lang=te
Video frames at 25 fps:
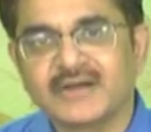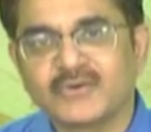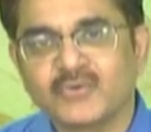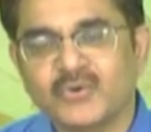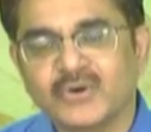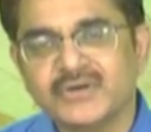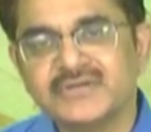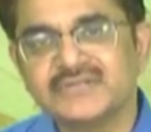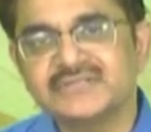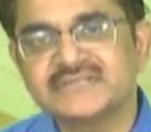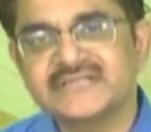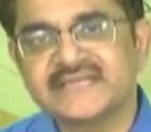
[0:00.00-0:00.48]

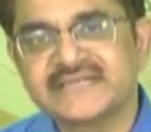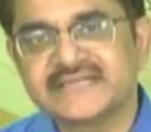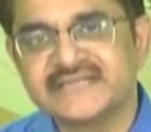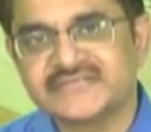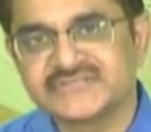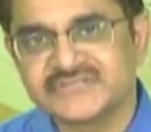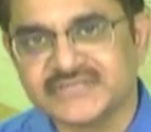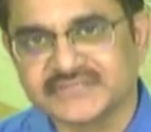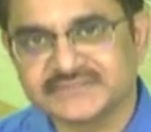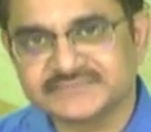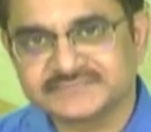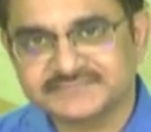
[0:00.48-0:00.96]
కొండను
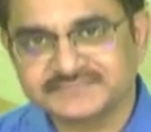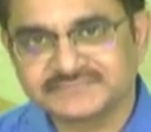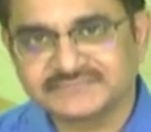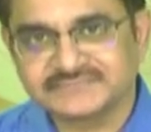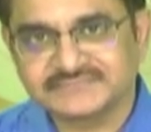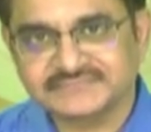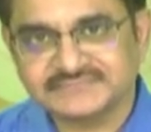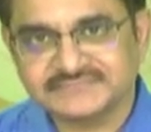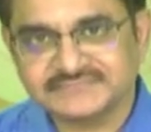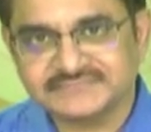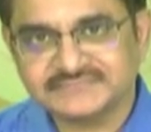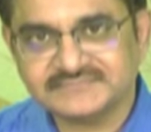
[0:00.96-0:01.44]
తగ్గించారు
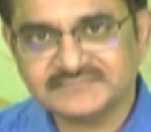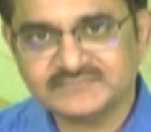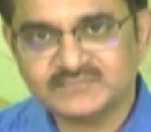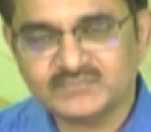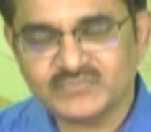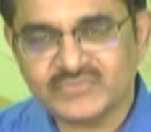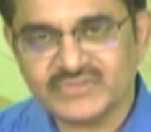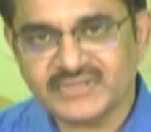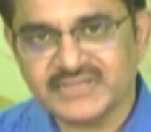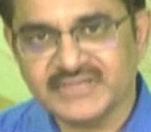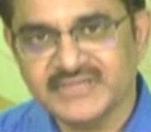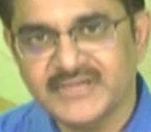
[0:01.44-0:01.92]

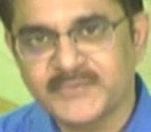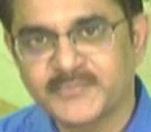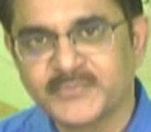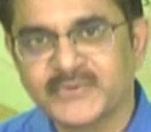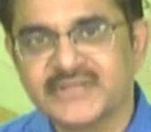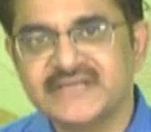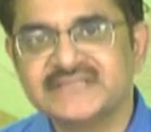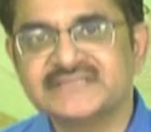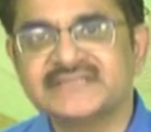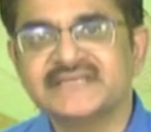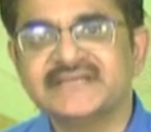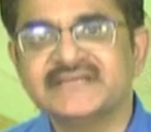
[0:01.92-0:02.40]

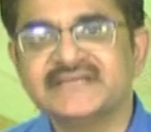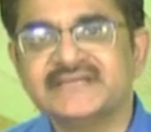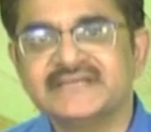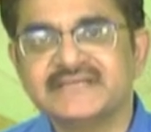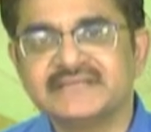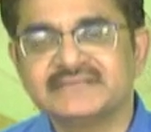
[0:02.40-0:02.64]
ఎప్పుడైతే